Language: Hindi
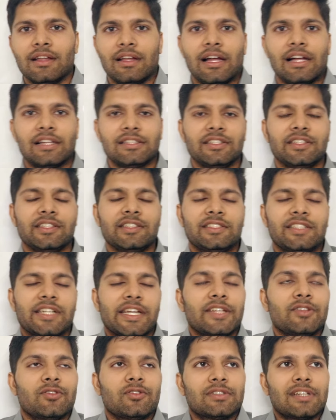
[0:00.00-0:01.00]
हाँ जी जे
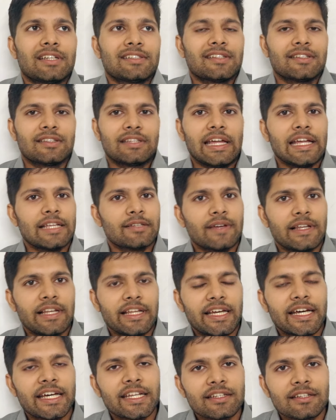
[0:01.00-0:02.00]
2027 वाले
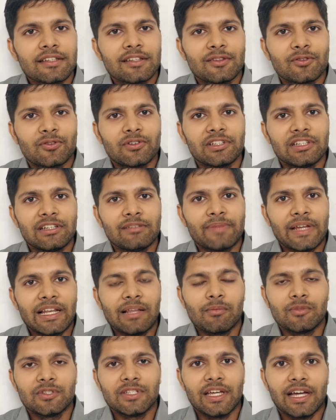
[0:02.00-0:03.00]
यार थोड़े दिन
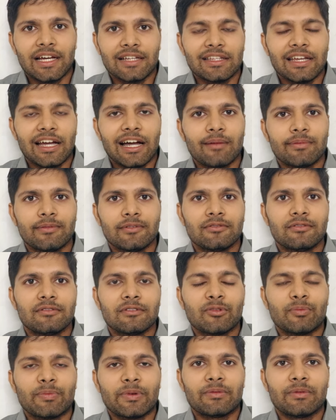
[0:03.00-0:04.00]
पहले मुझे याद है आप लोगों
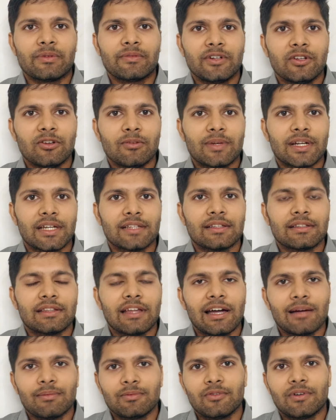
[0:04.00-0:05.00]
के ऊपर मैं वीडियो बनाता था
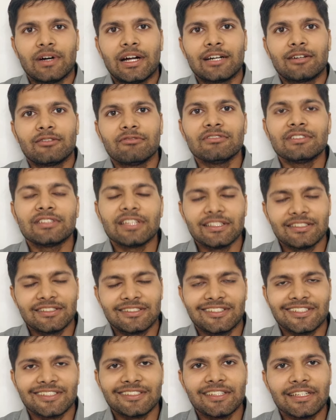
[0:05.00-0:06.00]
आप तो आठवीं से
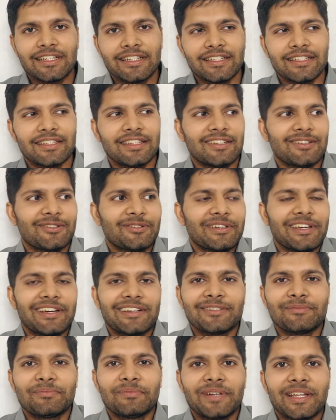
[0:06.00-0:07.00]
जस्ट निकले थे और
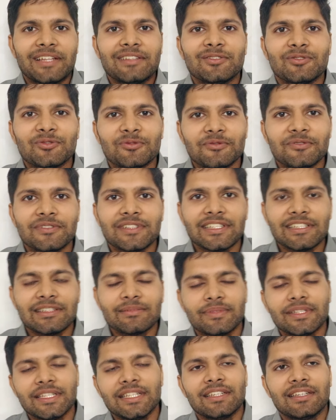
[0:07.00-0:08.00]
यार अब टेंथ शुरू हो गई है
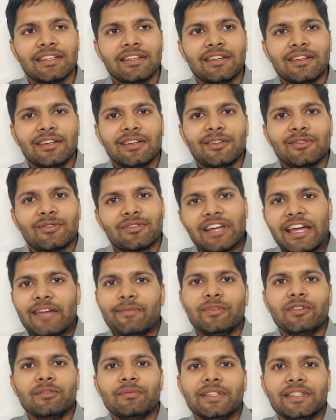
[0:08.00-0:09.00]
अपनी तो
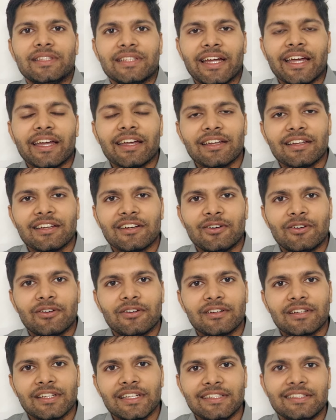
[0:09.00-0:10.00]
टाइम तो बीत रहा है
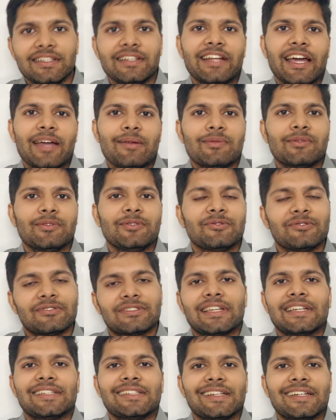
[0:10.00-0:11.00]
और इसी टाइम को यूज़
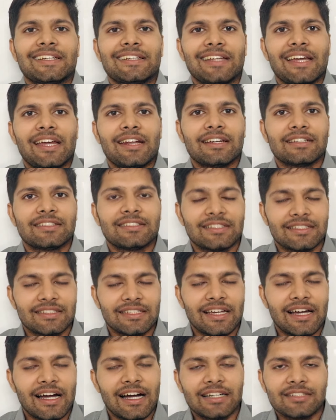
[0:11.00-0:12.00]
कैसे करना है ना अच्छे
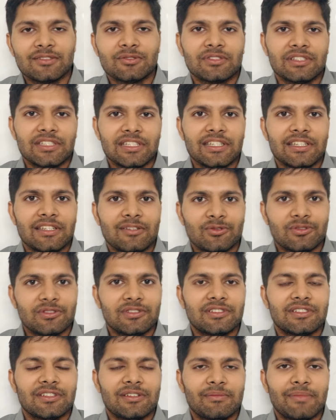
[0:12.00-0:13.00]
से आज उसकी
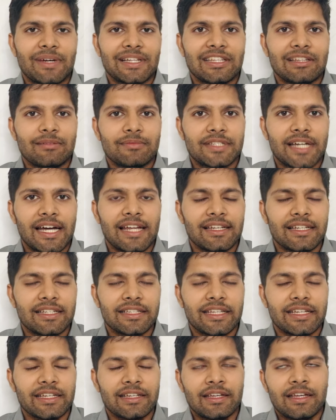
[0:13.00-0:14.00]
कुछ बातें हम जान
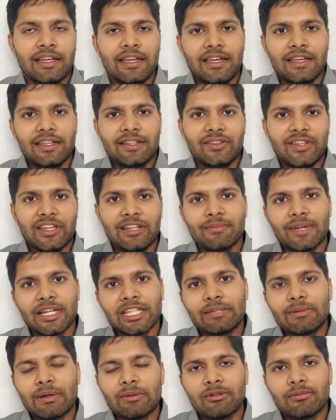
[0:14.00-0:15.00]
लेते हैं तीन
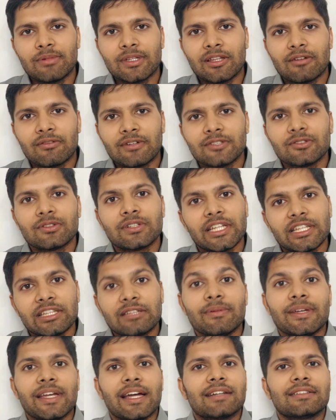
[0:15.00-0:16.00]
बातें मैं आपको बताऊंगा जो
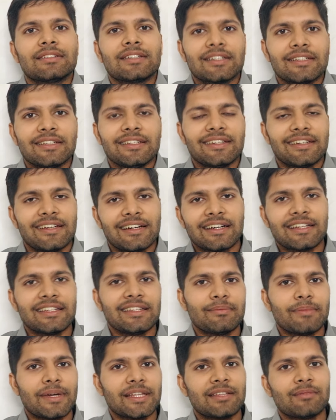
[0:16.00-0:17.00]
टेंथ में याद रखनी है अगर
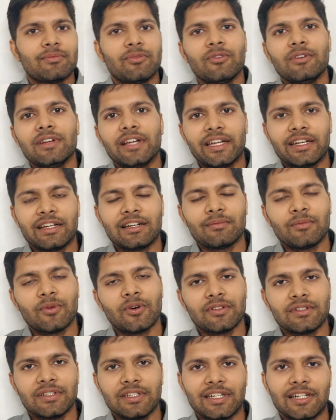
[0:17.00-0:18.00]
ये बातें भूल गए ना
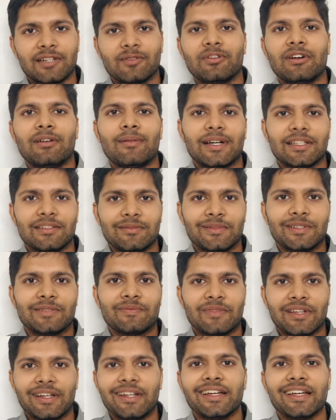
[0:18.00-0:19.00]
बहुत रिग्रेट होगा बाद में
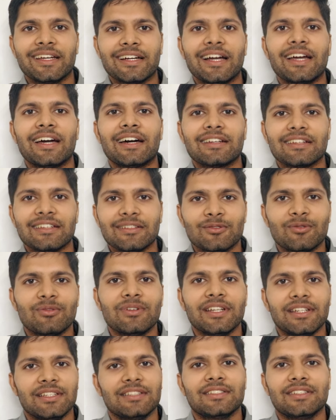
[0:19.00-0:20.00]
लगेगा यार की सुन
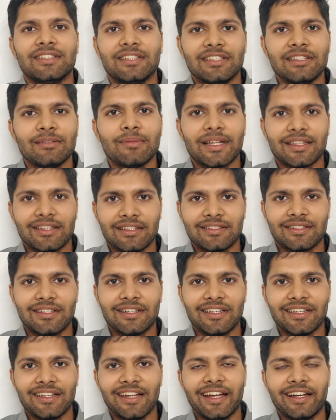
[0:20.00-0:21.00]
लेनी चाहिए थी बातें सर
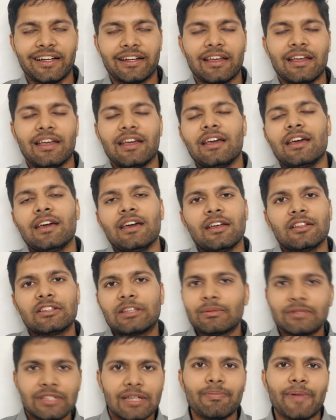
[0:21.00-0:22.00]
की राइट
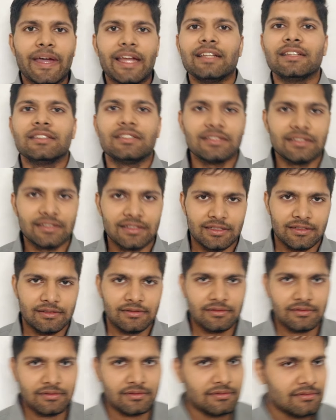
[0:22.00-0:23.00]
सबसे पहली चीज़
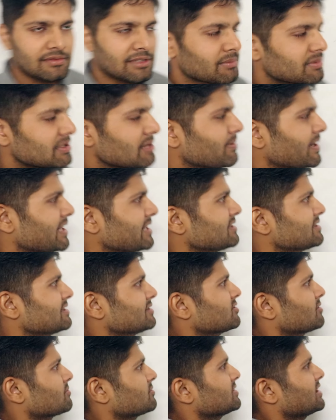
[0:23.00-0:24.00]
सबसे पहली
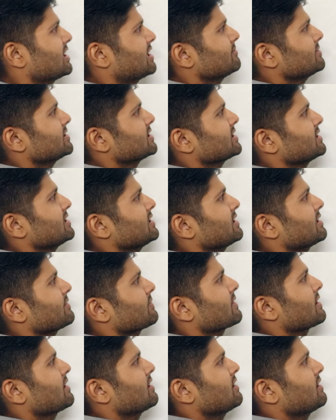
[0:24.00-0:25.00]
चीज़ आपको ध्यान में रखनी है